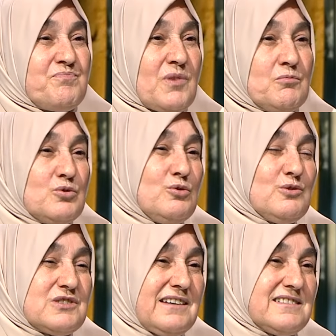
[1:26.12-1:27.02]
mutlu
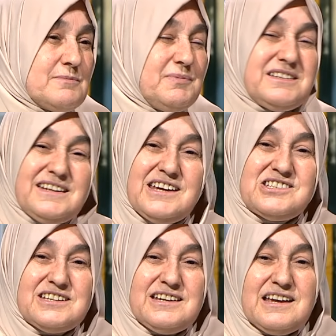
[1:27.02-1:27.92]
olacağınız bir
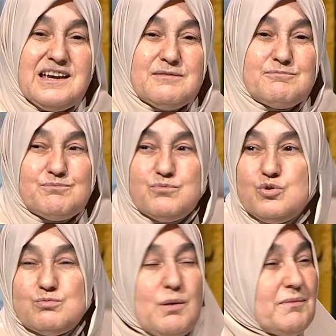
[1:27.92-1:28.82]
eşi
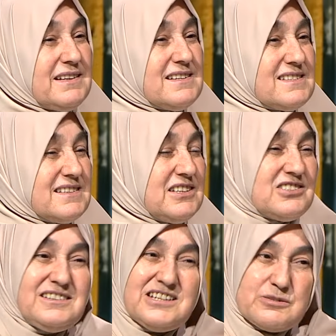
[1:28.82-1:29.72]
bulmamanız
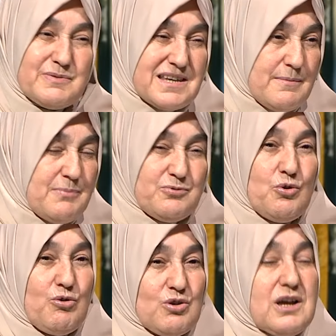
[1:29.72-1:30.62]
için hiçbir sebep
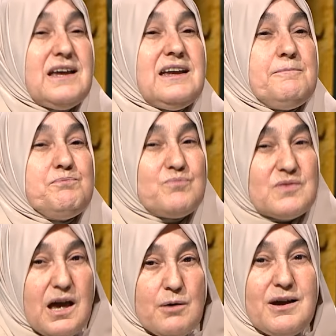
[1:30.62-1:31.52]
yok. Evet.
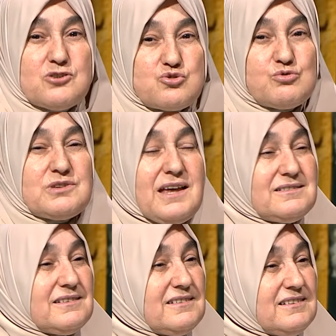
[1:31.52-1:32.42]
Ama şundan
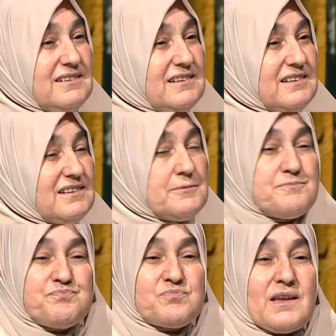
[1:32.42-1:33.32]
e,
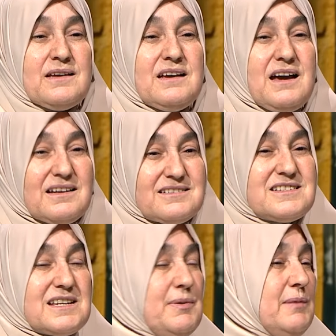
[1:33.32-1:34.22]
adınız
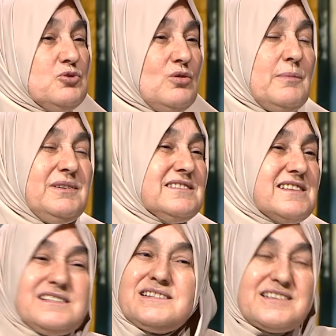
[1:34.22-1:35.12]
gibi emin
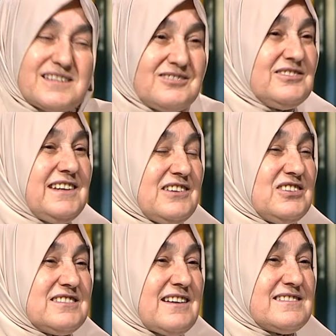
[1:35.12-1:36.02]
olabilirsiniz ki sıkıntı
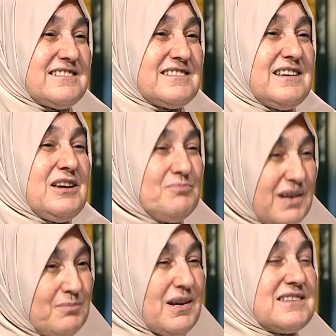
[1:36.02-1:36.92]
yaşayacaksınız.
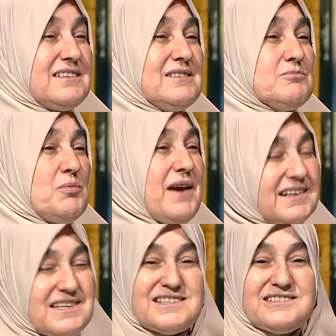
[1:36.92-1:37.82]
Benim yaşadığım gibi,
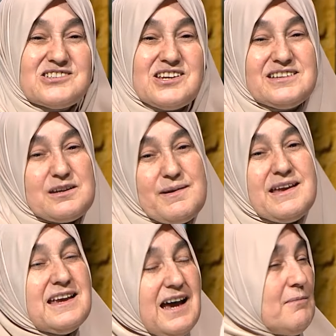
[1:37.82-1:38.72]
herkesin yaşadığı gibi.
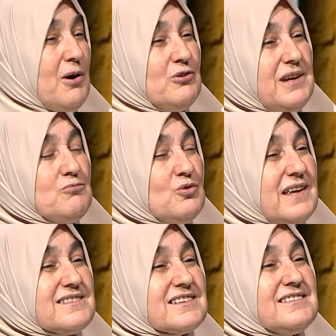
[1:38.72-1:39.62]
Ama önemli olan
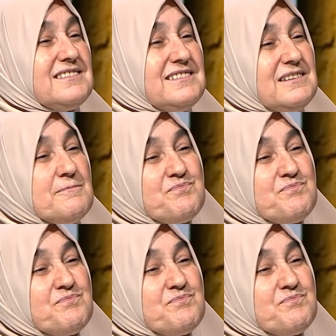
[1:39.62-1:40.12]
sıkıntı